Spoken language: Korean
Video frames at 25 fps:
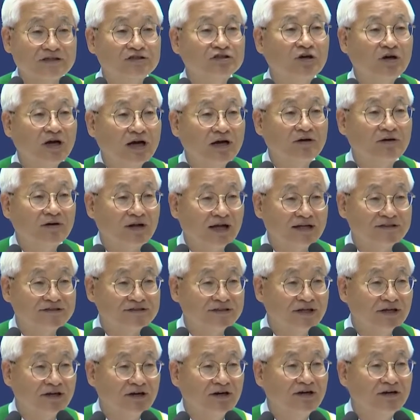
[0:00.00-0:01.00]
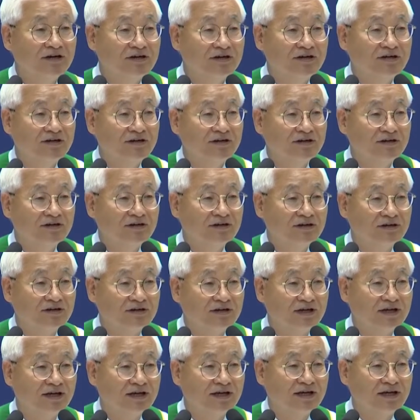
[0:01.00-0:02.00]
개척한 걸 아세요?
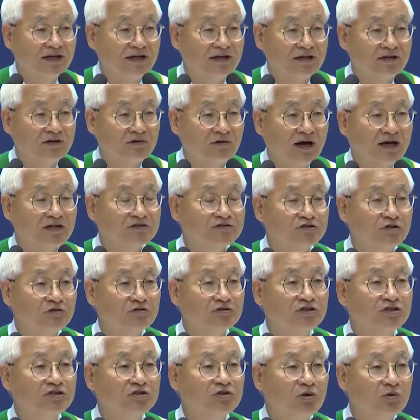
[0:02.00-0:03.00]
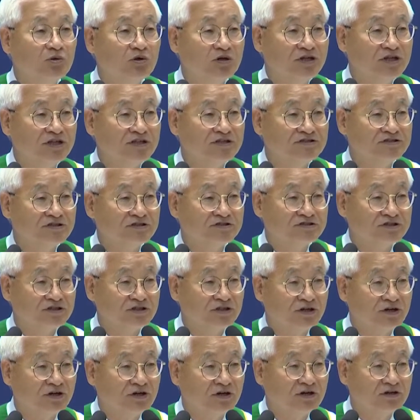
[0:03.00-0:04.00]
예, 광성 기도원이
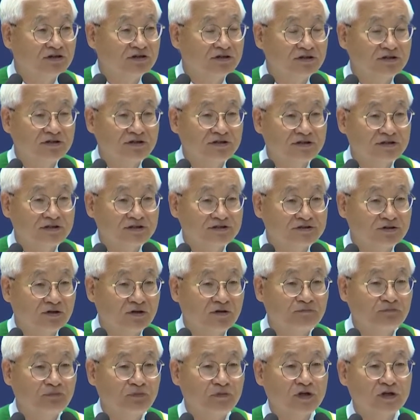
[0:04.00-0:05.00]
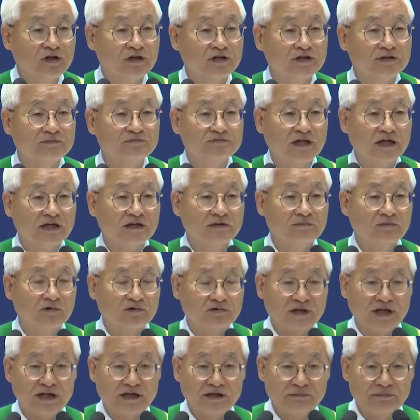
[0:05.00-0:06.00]
있었어요. 그래서 김창인
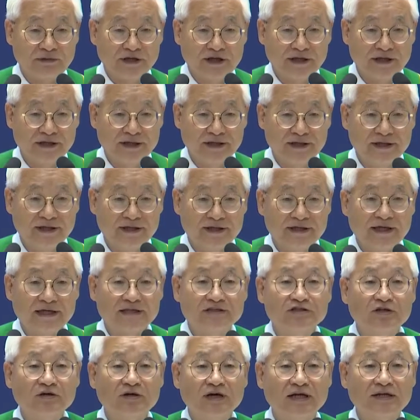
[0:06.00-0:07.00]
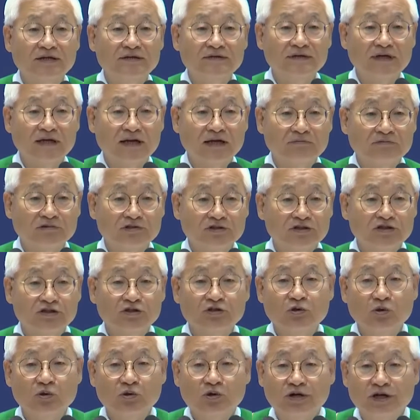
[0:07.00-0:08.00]
목사님이 개척하는 사람은
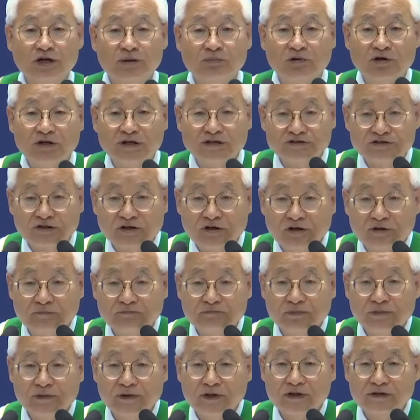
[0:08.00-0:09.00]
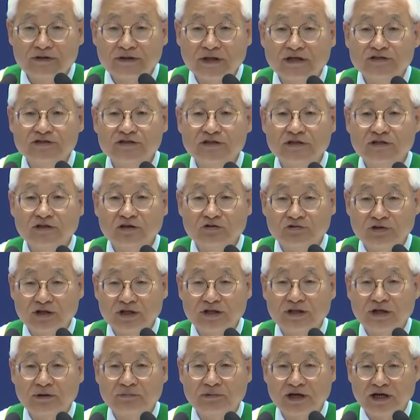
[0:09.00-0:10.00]
기도원에 보내서 산신령
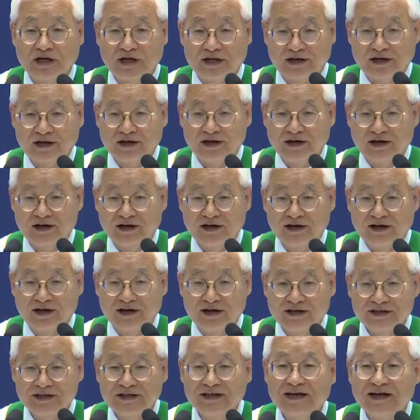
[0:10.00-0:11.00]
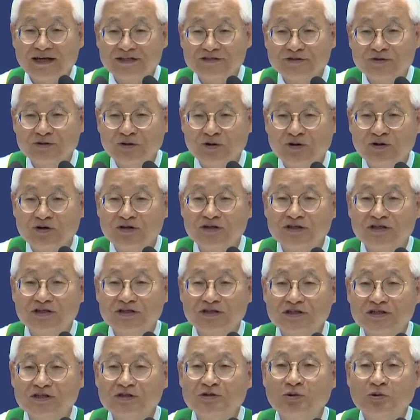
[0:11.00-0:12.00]
된다음에 가라. 이래가지고
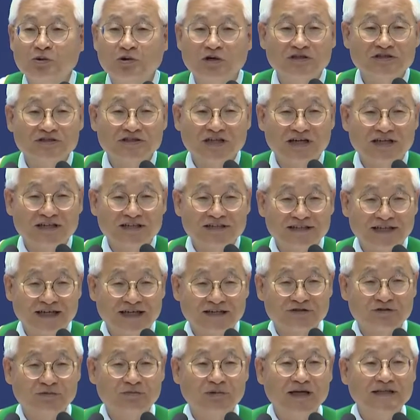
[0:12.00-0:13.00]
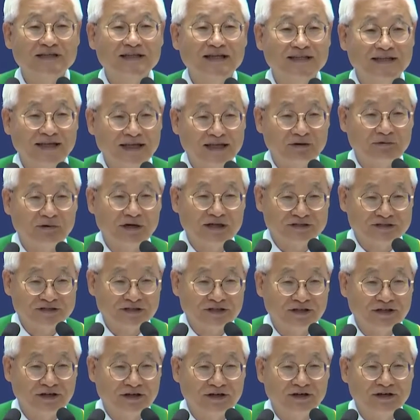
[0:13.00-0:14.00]
기도원장을 제가 좀 하다
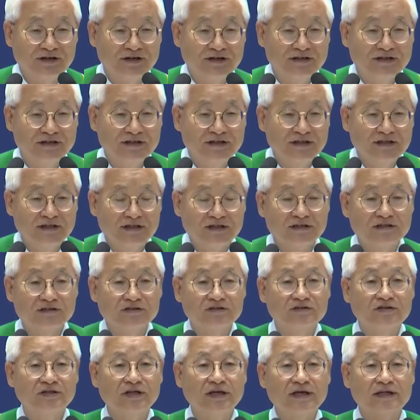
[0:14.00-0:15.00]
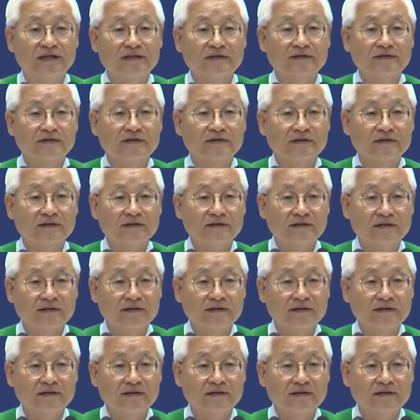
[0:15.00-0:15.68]
내려왔어요. 그때